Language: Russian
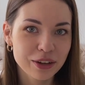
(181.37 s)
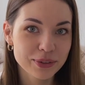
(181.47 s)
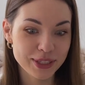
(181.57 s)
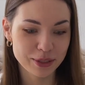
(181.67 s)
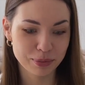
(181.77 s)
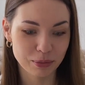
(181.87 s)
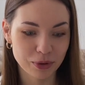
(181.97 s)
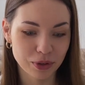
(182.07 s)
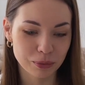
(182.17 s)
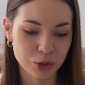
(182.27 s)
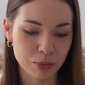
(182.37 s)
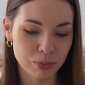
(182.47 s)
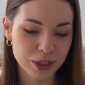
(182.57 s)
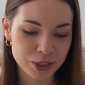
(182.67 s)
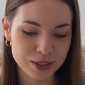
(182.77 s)
Я вообще не понимаю, как можно
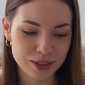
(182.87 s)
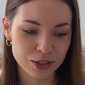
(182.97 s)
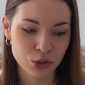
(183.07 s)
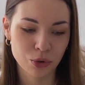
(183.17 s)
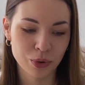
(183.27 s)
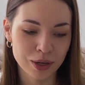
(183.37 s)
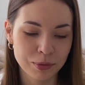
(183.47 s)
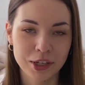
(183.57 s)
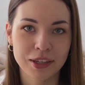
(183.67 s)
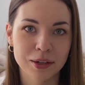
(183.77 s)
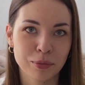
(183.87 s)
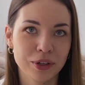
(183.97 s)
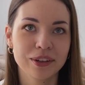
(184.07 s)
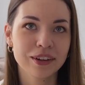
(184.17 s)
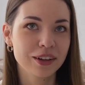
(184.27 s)
пачкаться, я же руками не ем,
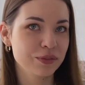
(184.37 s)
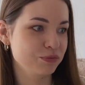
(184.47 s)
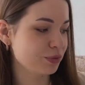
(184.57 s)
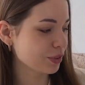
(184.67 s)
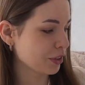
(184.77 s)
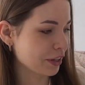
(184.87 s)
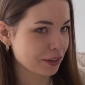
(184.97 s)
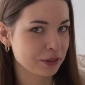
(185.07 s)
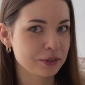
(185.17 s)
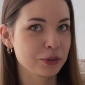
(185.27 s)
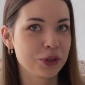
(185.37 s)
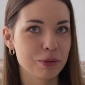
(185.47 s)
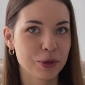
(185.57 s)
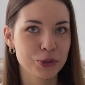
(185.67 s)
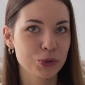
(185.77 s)
и Ладно, окей,
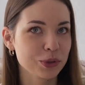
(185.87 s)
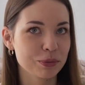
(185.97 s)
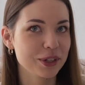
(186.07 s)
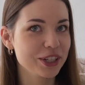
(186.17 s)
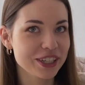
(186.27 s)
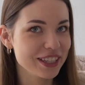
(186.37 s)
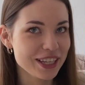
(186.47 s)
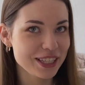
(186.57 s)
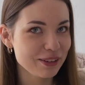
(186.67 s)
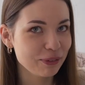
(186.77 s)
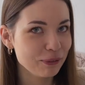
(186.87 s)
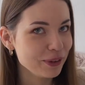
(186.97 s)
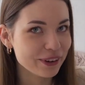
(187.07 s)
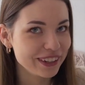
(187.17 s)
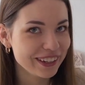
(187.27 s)
молчу, а то меня сейчас Насип
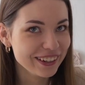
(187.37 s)
убьет.